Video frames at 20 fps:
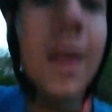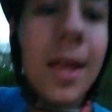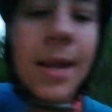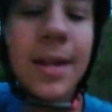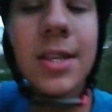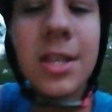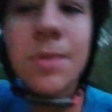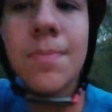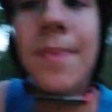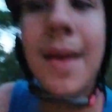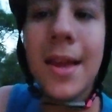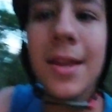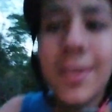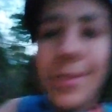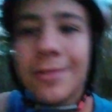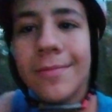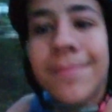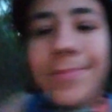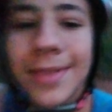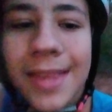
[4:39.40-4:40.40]
grande
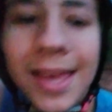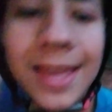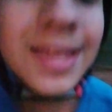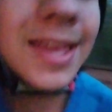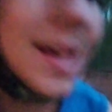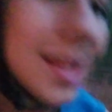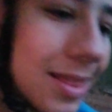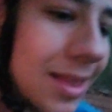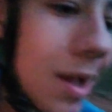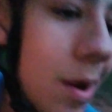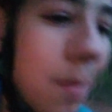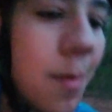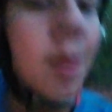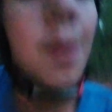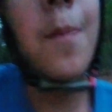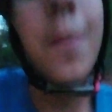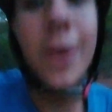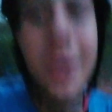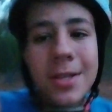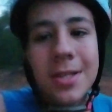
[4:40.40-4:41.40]
beijo e até o
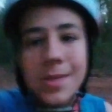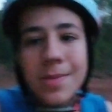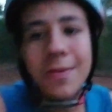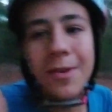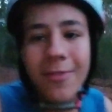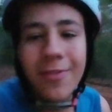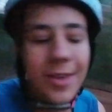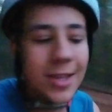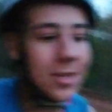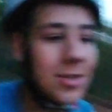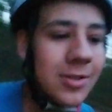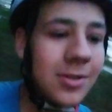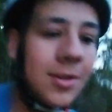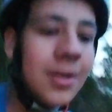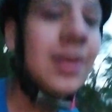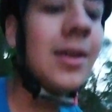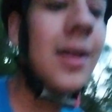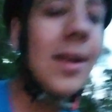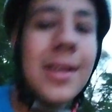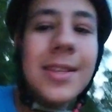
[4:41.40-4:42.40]
meu próximo vídeo.
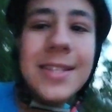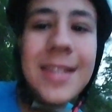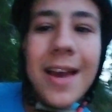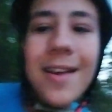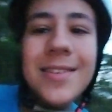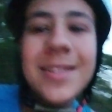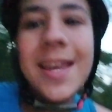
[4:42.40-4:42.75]
Tchau,